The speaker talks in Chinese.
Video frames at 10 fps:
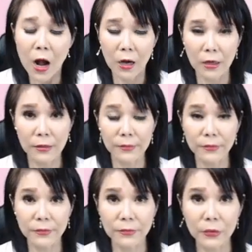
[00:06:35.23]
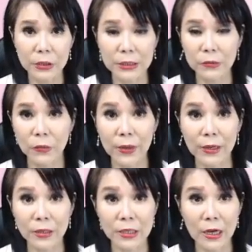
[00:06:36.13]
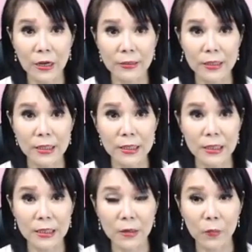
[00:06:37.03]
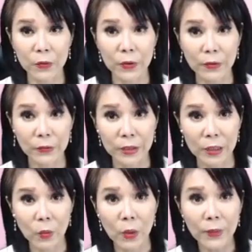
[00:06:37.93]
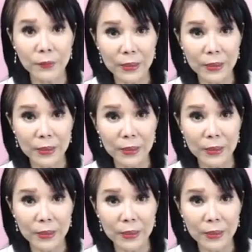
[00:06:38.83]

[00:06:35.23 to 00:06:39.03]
嗯，就是魏老师已经好几次在这个波段有提过。